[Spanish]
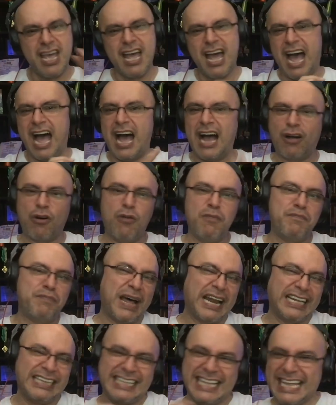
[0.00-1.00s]
a
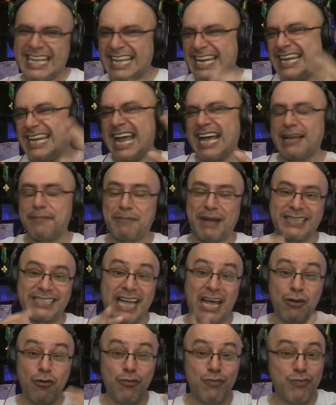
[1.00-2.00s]
compartir y a
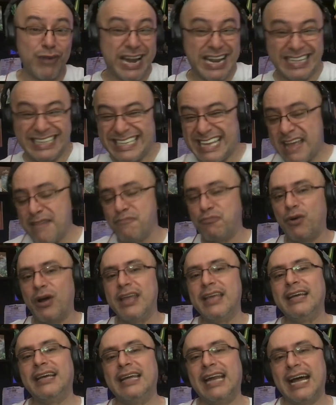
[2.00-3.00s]
pasar un buen tiempo
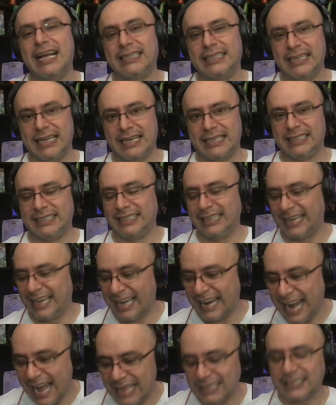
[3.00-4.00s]
ahí. Gracias,
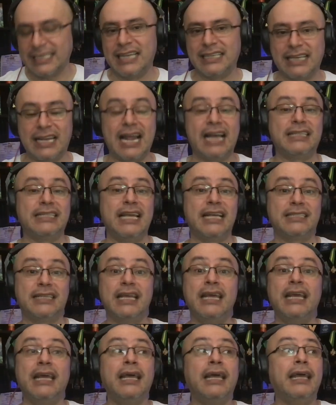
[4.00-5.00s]
gracias, gracias.
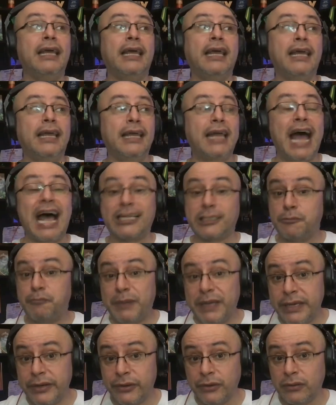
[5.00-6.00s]
Eh,
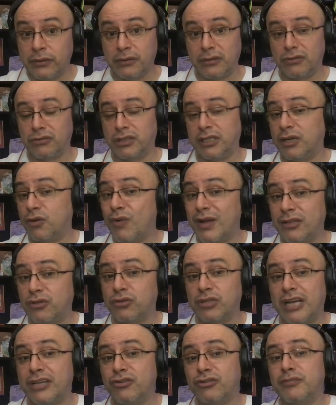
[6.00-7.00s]
aspiro, no sé
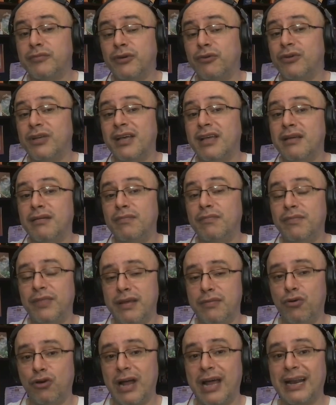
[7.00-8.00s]
cuántos años me voy a
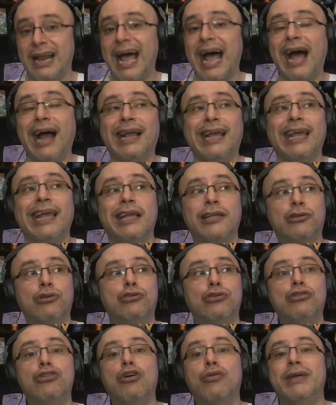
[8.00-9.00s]
demorar, a que
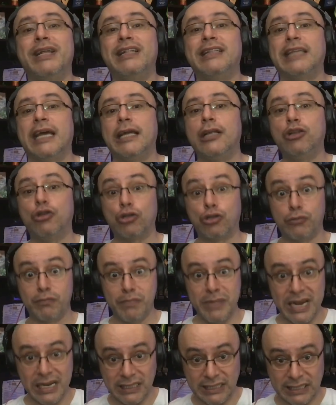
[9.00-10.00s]
esos 92
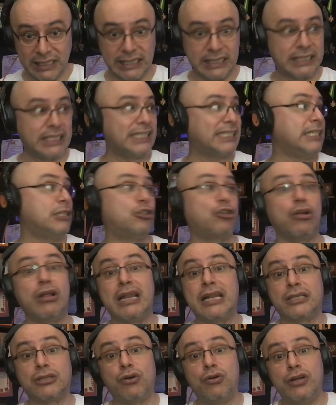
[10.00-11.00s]
mil chistes y todas
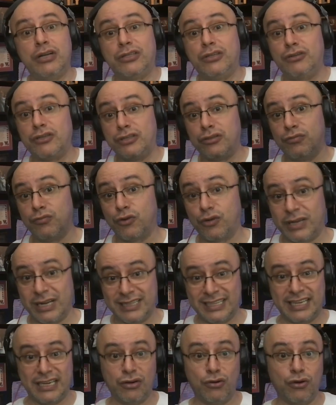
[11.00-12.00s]
las colecciones de humor que
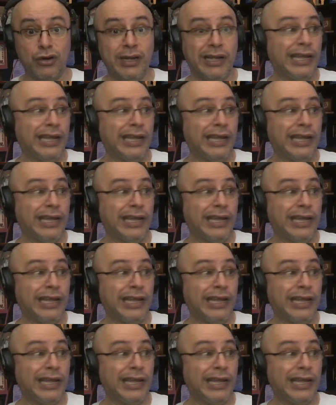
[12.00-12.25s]
tengo